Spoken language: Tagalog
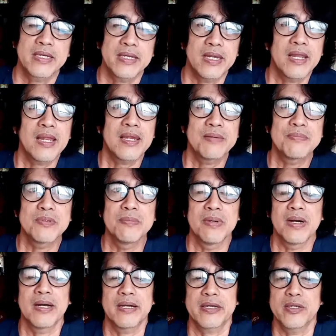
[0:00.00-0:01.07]
Kilala mo
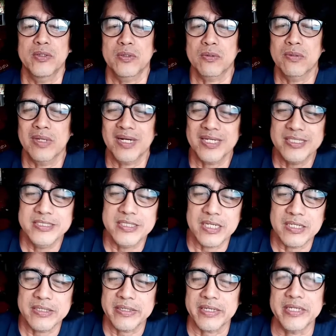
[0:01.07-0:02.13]
ba ang iyong
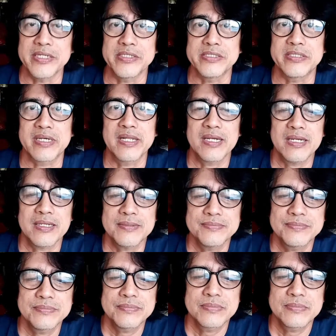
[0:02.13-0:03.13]
guardian angel?